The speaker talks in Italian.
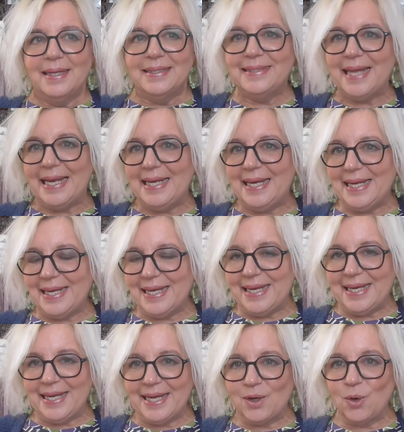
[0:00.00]

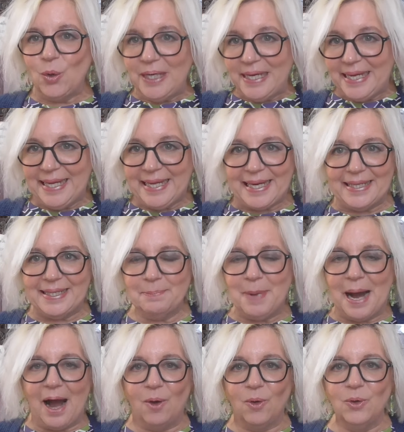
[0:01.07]
delle colleghe di
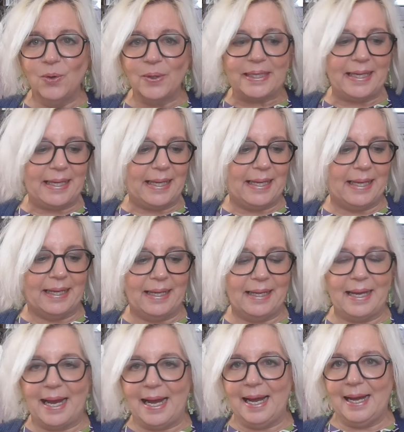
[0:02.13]
Paolo che
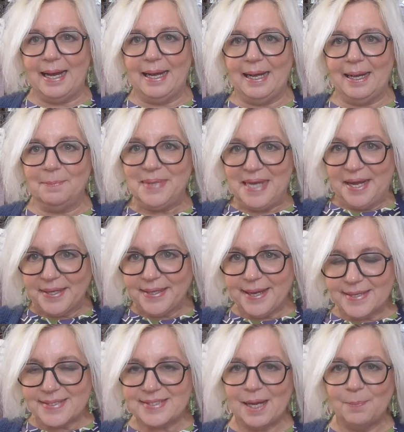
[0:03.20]
eh, a mia
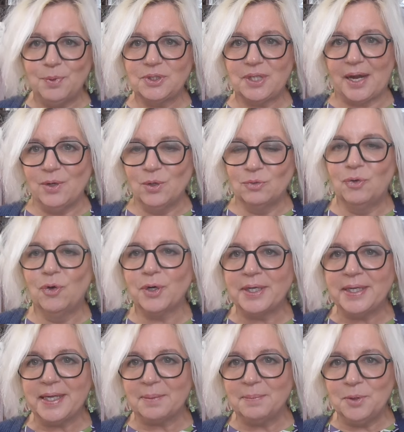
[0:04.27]
richiesta potranno
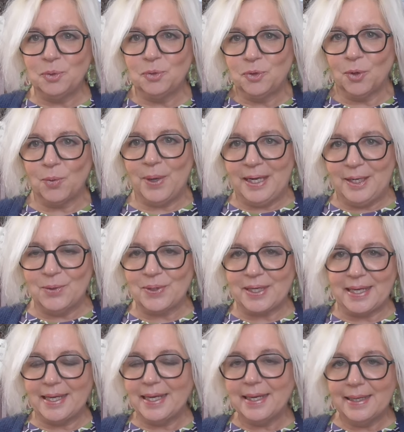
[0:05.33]
fornirmi tutto quello
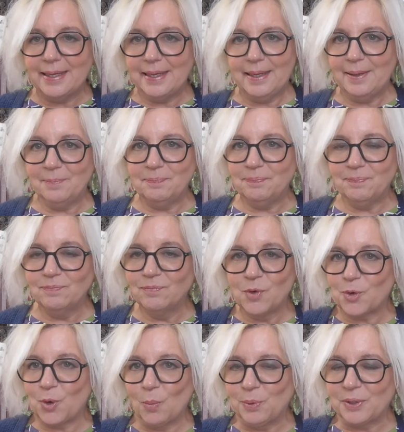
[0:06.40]
che eh,
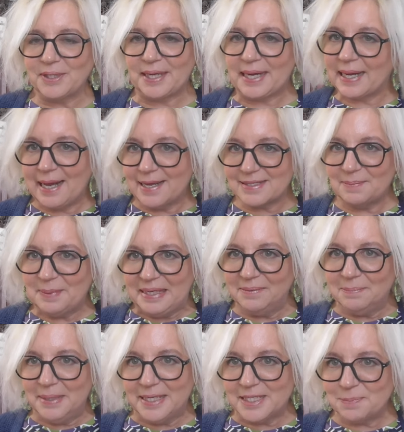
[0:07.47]
vorrò portare a casa, me li,
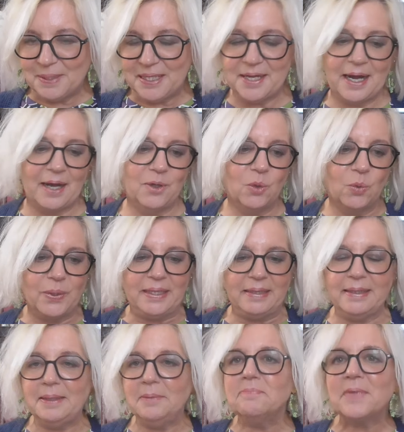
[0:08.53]
me li, spediranno.
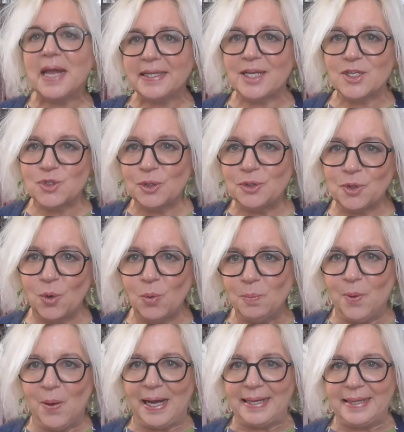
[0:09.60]
Quindi adesso andrò un
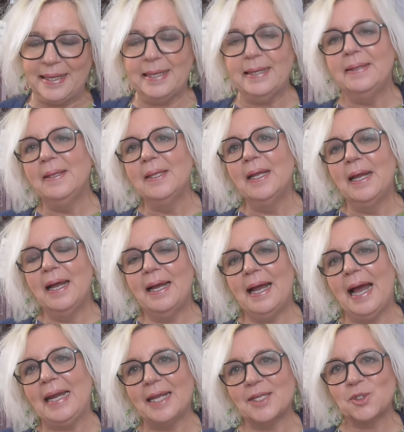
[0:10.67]
po' anche eh,
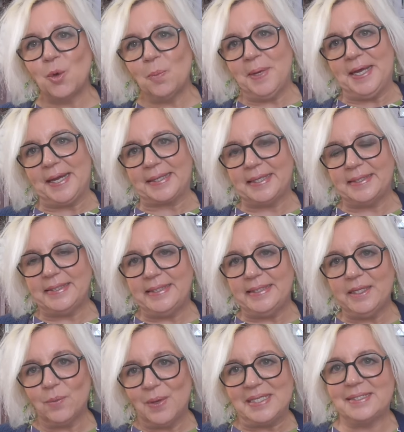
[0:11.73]
alla scoperta di,
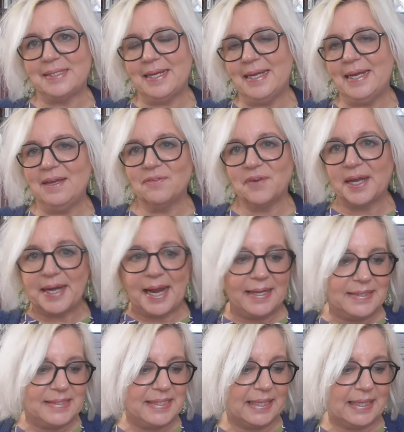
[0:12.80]
di, queste
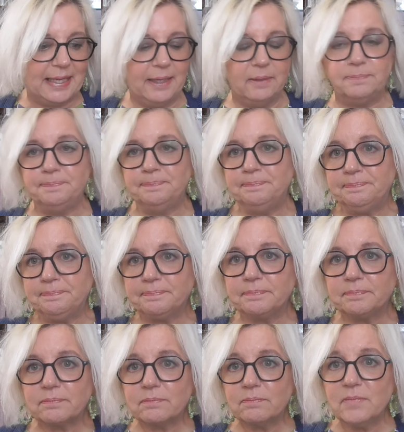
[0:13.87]
fragranze che... Mm,
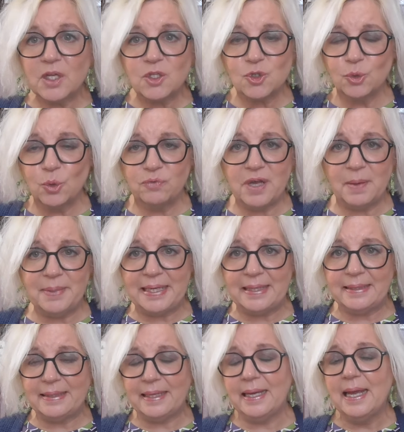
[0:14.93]
sono
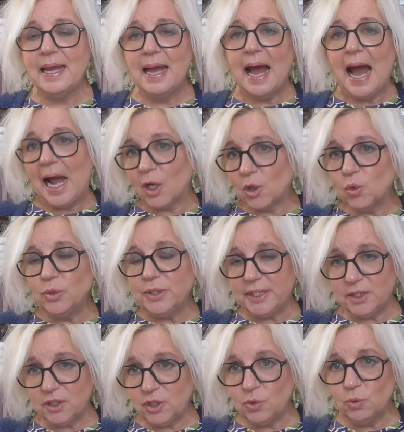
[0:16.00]
ovviamente
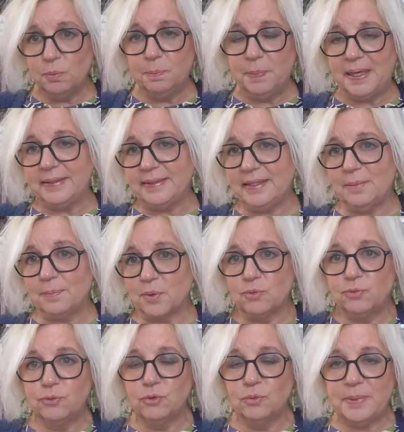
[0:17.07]
alcuni dupe di
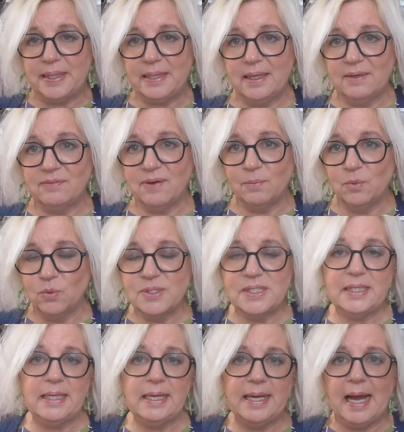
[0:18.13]
profumi eh,
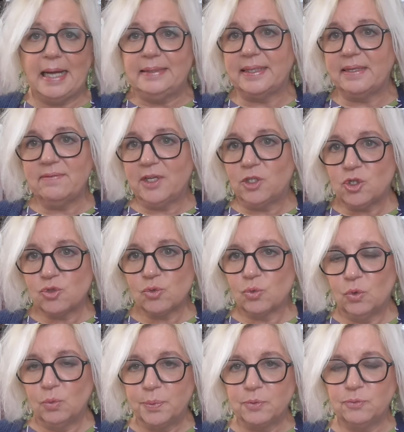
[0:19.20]
famosi e altri invece
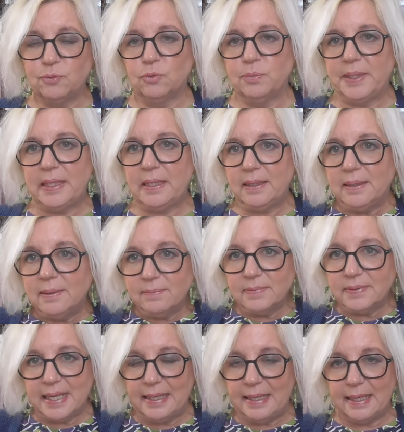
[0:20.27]
sono profumi
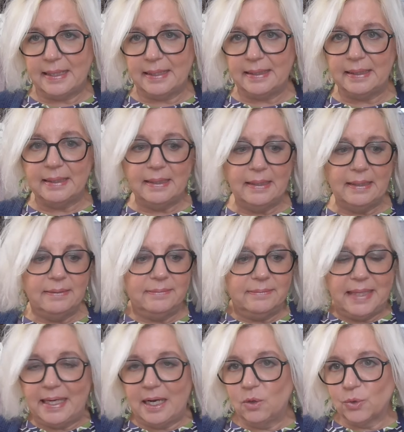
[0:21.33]
della,
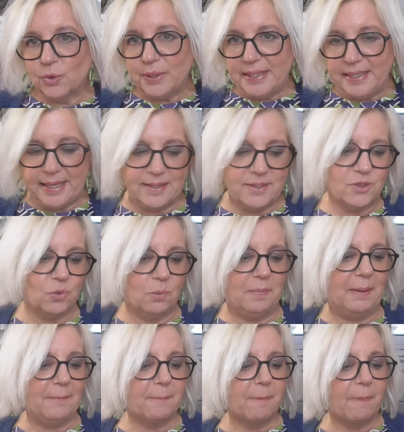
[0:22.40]
della loro linea,
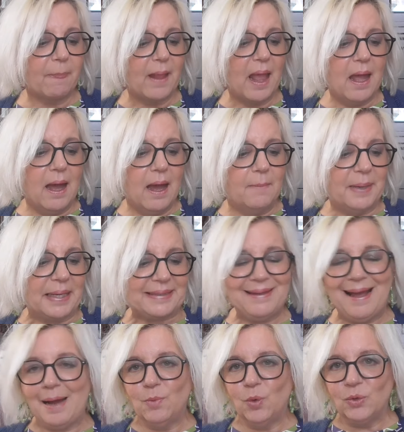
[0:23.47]
insomma.
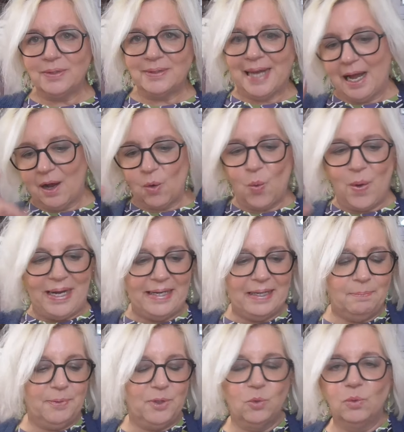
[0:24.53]
Partiamo da
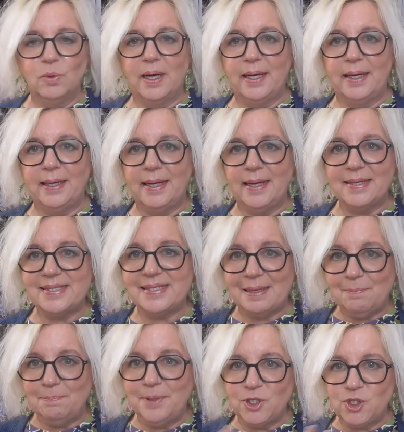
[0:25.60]
quelli più eh,
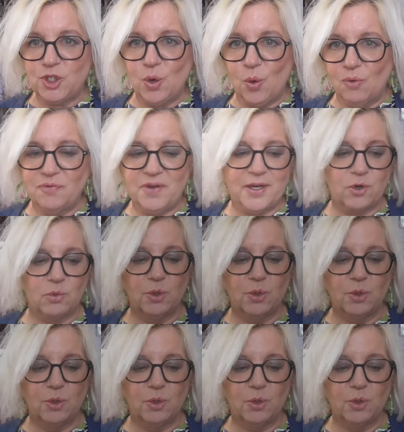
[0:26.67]
semplici, ovvero